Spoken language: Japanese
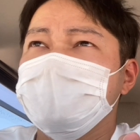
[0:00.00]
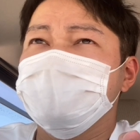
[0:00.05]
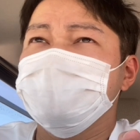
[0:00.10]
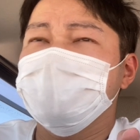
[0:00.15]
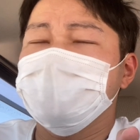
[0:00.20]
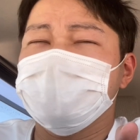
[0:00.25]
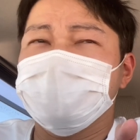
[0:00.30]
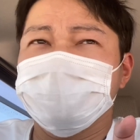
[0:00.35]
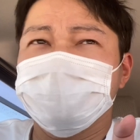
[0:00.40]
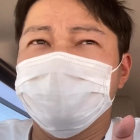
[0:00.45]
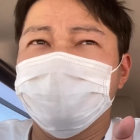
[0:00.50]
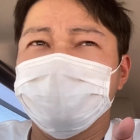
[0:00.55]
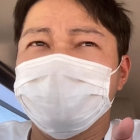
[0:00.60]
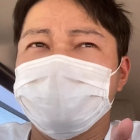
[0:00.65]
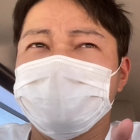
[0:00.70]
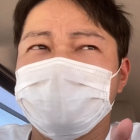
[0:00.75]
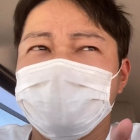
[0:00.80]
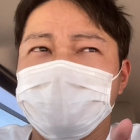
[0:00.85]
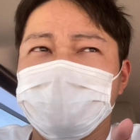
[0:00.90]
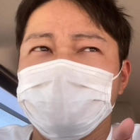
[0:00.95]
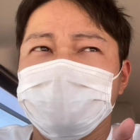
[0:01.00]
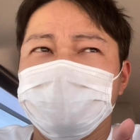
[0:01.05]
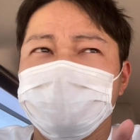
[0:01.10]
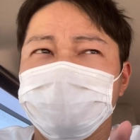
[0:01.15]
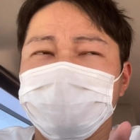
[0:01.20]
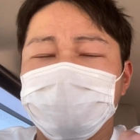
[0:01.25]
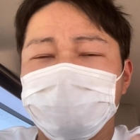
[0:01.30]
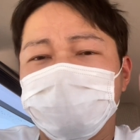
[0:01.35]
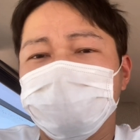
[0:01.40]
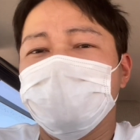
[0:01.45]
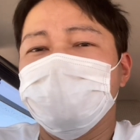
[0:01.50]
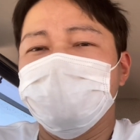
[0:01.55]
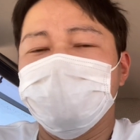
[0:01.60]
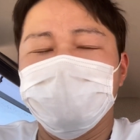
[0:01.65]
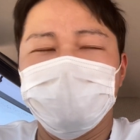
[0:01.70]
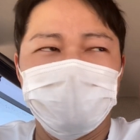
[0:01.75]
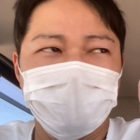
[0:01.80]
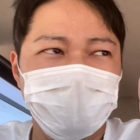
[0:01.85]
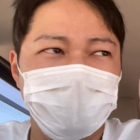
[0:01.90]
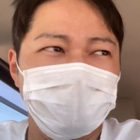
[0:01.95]
まあ例えば月4万
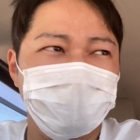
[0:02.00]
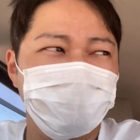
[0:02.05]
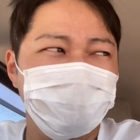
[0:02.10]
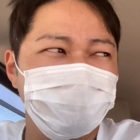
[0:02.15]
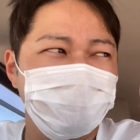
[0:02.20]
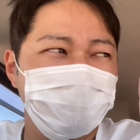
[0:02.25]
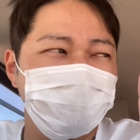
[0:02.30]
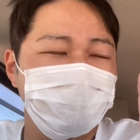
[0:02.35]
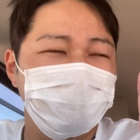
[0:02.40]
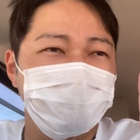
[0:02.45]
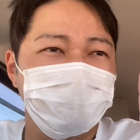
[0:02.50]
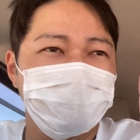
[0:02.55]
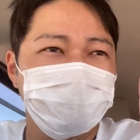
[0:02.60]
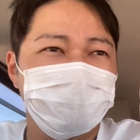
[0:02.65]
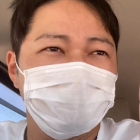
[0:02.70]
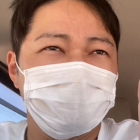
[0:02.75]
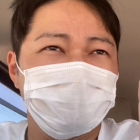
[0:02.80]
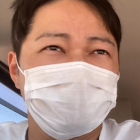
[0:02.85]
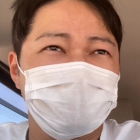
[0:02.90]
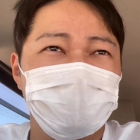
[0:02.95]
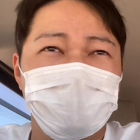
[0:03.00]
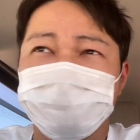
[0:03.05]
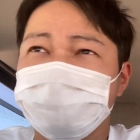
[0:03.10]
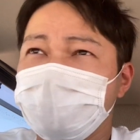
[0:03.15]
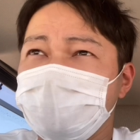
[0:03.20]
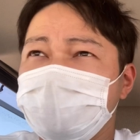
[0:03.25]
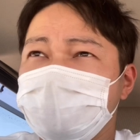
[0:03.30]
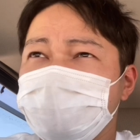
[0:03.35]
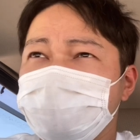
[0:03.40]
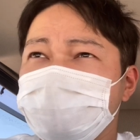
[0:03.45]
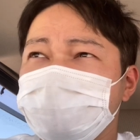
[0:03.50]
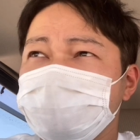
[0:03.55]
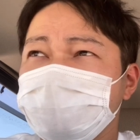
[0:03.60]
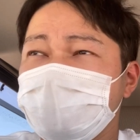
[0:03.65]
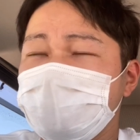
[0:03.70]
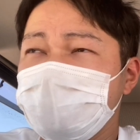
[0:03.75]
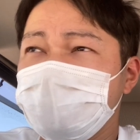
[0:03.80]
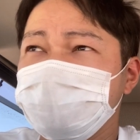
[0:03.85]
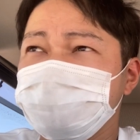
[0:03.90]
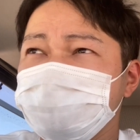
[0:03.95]
円でもう整備と
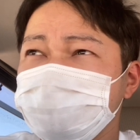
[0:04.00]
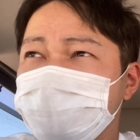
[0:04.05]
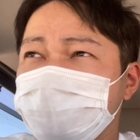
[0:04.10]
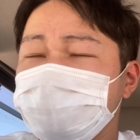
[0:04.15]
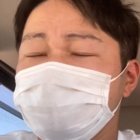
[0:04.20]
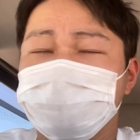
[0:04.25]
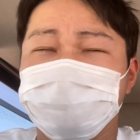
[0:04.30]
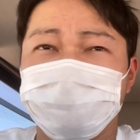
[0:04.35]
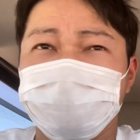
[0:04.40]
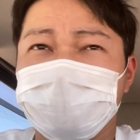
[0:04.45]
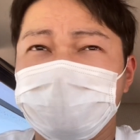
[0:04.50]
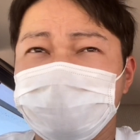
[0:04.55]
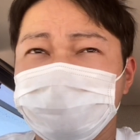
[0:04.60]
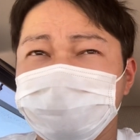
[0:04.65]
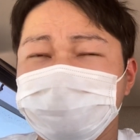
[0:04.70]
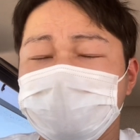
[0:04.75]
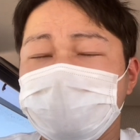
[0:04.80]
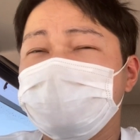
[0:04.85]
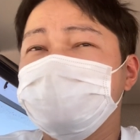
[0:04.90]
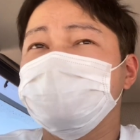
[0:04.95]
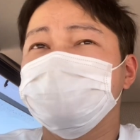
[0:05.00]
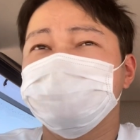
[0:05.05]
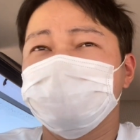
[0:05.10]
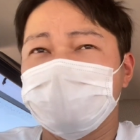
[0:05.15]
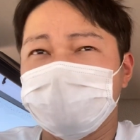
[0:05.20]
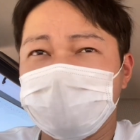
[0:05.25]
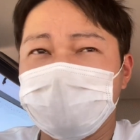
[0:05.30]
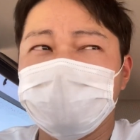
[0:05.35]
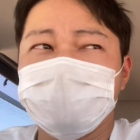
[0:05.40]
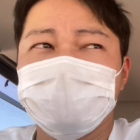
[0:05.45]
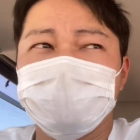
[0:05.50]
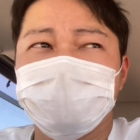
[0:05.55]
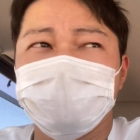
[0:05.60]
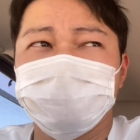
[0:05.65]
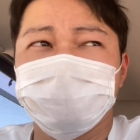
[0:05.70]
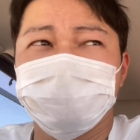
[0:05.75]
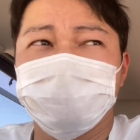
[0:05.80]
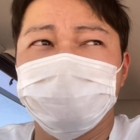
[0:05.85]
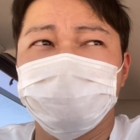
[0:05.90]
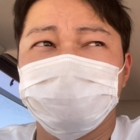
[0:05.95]
か、そういった車のタイヤとかね、あ
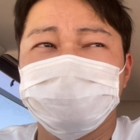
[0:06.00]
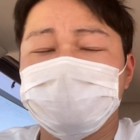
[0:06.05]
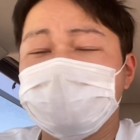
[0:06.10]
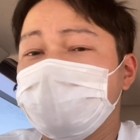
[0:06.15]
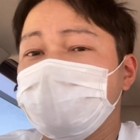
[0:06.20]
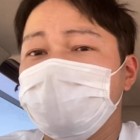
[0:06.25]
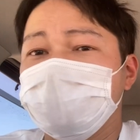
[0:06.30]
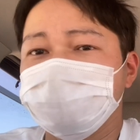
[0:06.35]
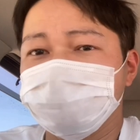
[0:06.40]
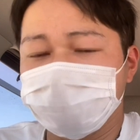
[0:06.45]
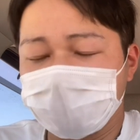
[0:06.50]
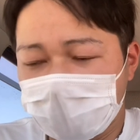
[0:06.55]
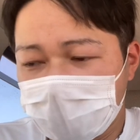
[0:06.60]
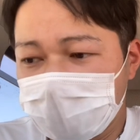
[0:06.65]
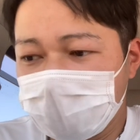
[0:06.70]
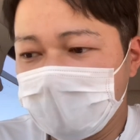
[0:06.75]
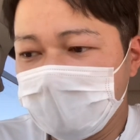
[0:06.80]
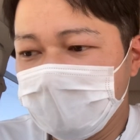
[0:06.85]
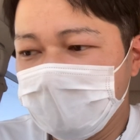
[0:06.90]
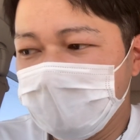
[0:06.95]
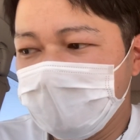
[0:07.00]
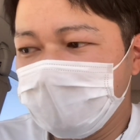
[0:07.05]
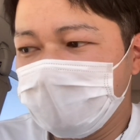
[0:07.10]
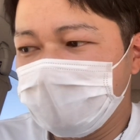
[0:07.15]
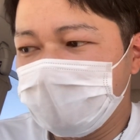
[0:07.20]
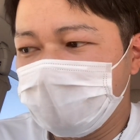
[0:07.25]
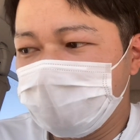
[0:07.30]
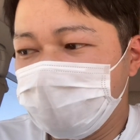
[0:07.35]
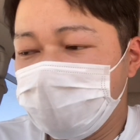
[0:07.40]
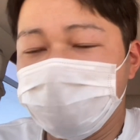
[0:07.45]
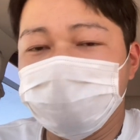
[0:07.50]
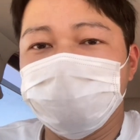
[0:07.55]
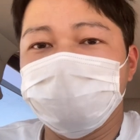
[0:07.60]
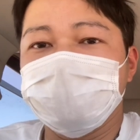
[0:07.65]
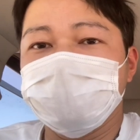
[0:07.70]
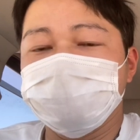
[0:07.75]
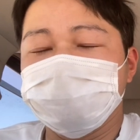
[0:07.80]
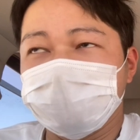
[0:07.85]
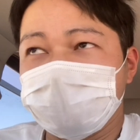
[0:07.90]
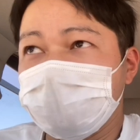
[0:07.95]
の、車検とか、任意保
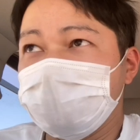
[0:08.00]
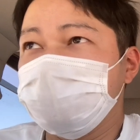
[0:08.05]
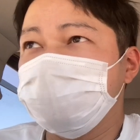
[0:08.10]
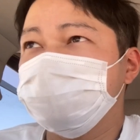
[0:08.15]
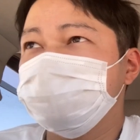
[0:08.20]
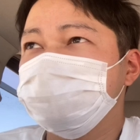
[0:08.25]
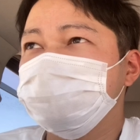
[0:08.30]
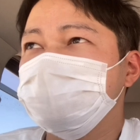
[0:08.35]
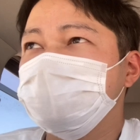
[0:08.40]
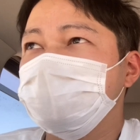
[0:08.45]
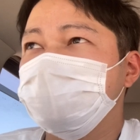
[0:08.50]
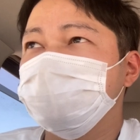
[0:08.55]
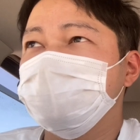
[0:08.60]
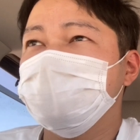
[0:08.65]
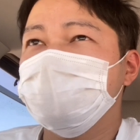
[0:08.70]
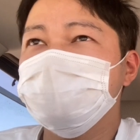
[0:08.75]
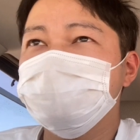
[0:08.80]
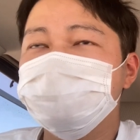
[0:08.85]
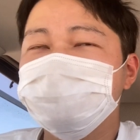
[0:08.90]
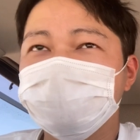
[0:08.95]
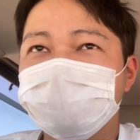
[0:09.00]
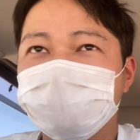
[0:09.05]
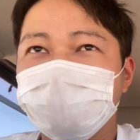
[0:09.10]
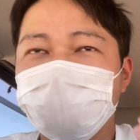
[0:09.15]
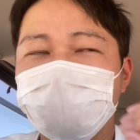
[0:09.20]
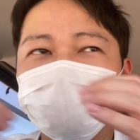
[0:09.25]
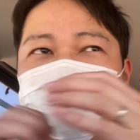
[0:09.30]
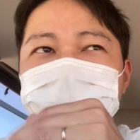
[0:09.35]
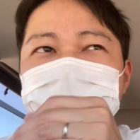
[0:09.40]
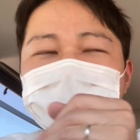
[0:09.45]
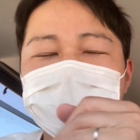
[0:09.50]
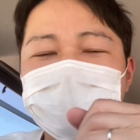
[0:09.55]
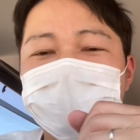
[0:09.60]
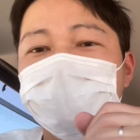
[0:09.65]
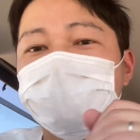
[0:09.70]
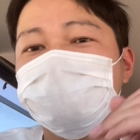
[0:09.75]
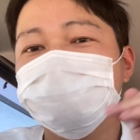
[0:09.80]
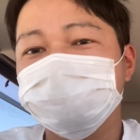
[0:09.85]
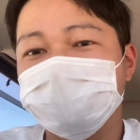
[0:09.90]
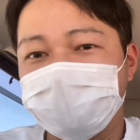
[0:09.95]
険とか、そういうのを全部込みで
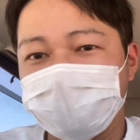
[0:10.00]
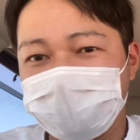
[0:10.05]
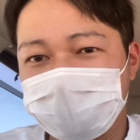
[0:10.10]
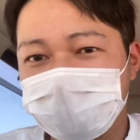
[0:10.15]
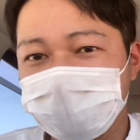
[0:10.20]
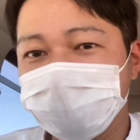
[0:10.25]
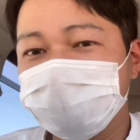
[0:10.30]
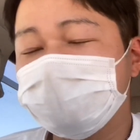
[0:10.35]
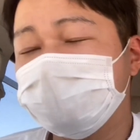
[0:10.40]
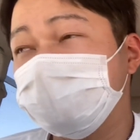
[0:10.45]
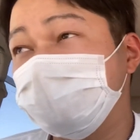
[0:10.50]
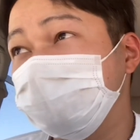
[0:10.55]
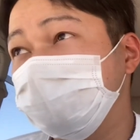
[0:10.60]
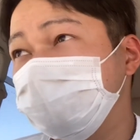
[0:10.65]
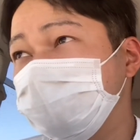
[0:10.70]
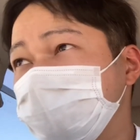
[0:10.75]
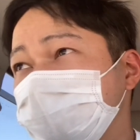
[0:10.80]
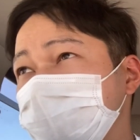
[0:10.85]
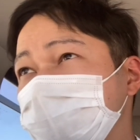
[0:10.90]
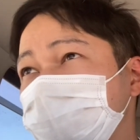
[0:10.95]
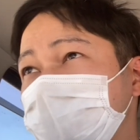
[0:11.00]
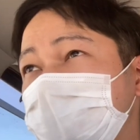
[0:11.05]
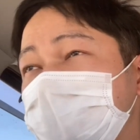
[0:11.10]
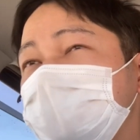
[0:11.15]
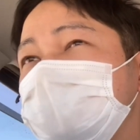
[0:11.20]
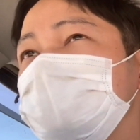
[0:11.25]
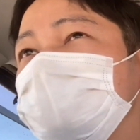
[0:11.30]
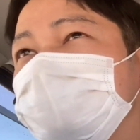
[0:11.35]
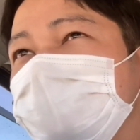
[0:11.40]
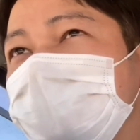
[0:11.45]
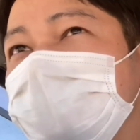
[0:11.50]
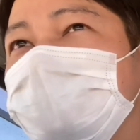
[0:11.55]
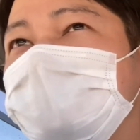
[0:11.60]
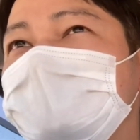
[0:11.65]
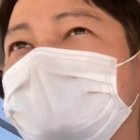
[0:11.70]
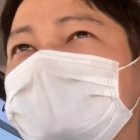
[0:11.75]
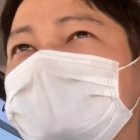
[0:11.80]
4万だよっていうところもあれば、